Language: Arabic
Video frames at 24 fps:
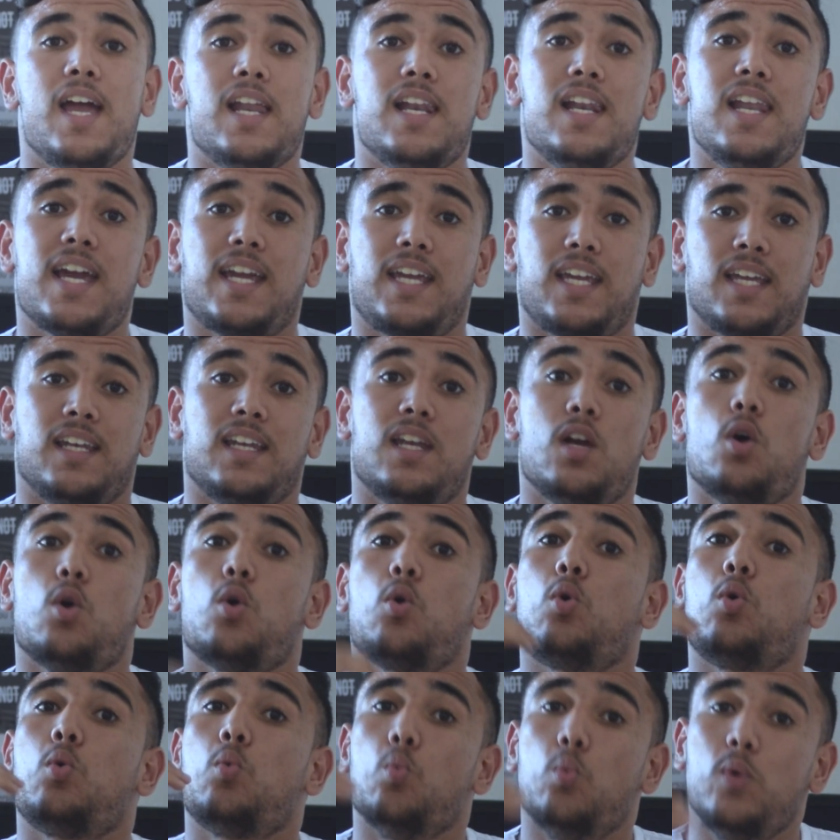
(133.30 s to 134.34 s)
لكن
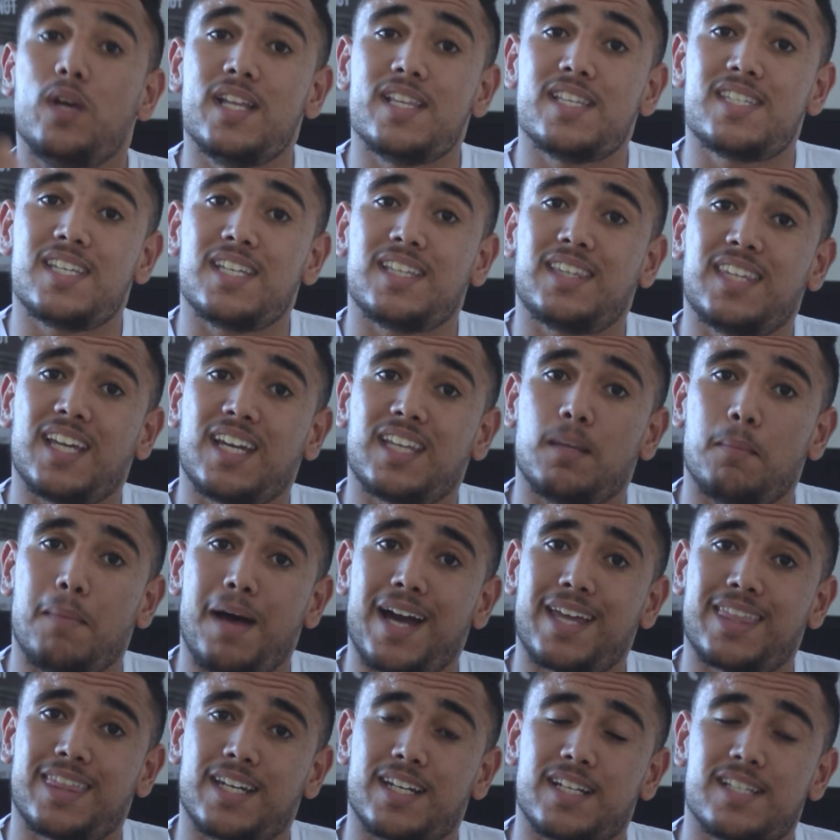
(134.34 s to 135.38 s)
وين تزيد تخدم
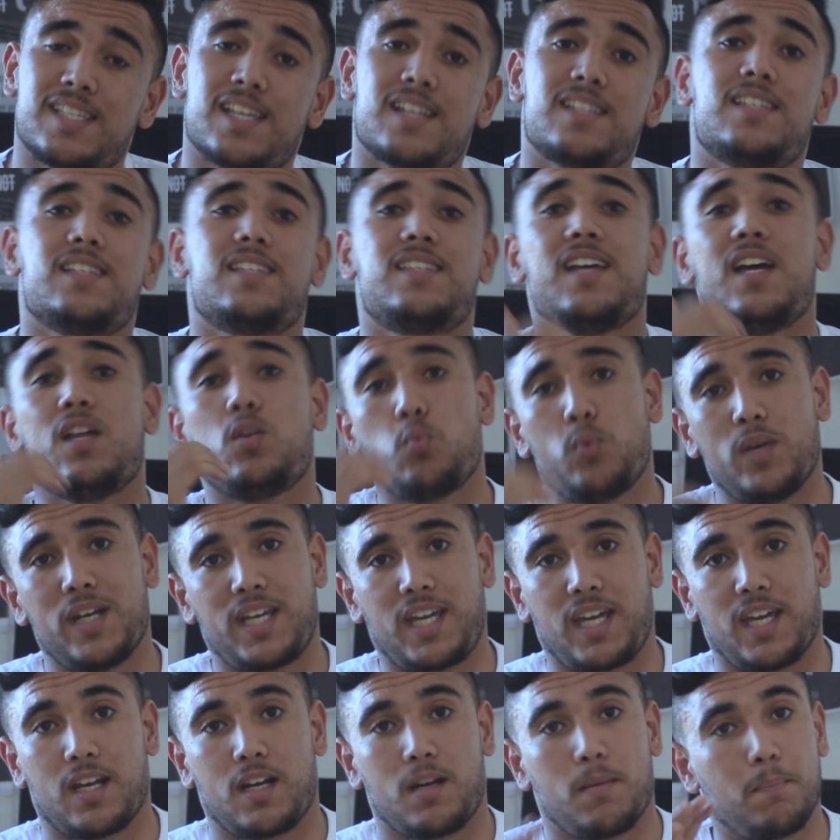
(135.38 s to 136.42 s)
اكثر اكزرسيسات وين
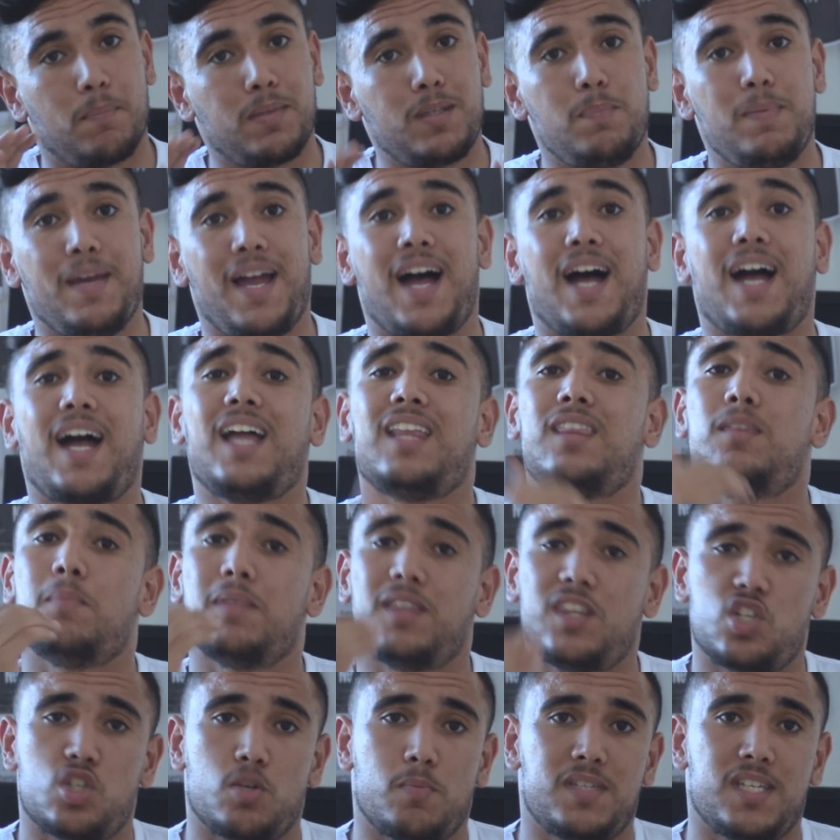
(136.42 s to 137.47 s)
خير بطبيعه قد ما
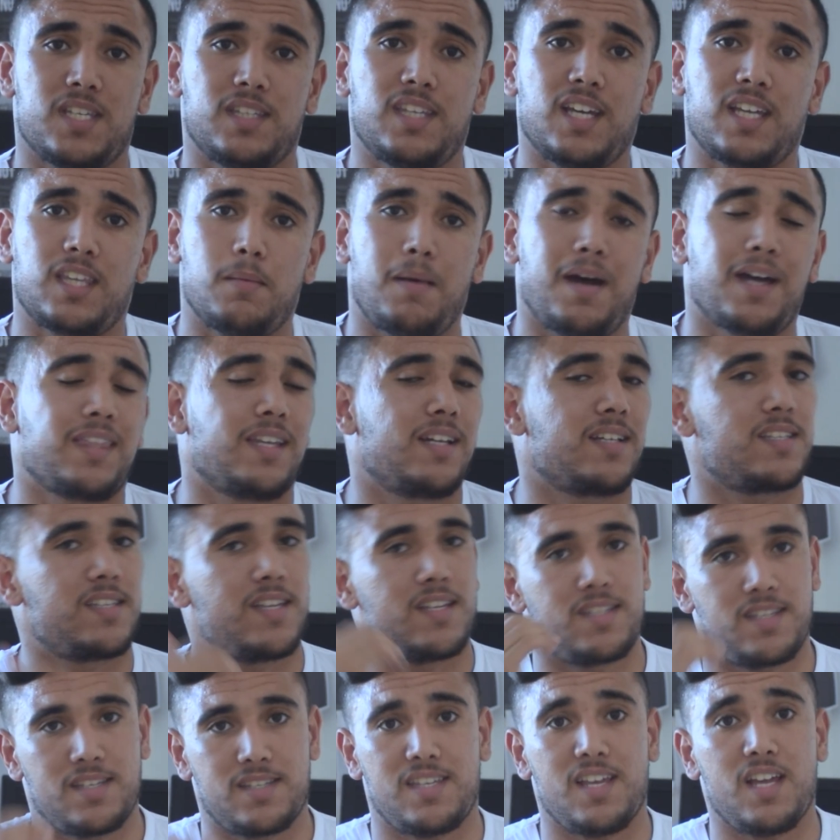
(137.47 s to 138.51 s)
تنجم تزيد تخدم اكثر
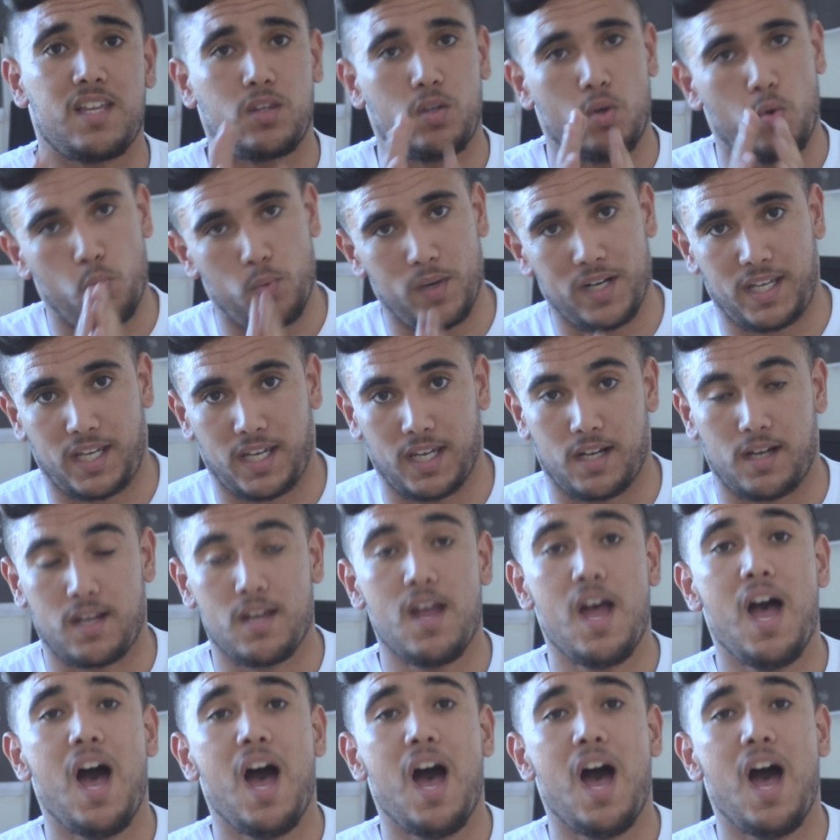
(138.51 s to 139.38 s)
اكزرسيسات وين خير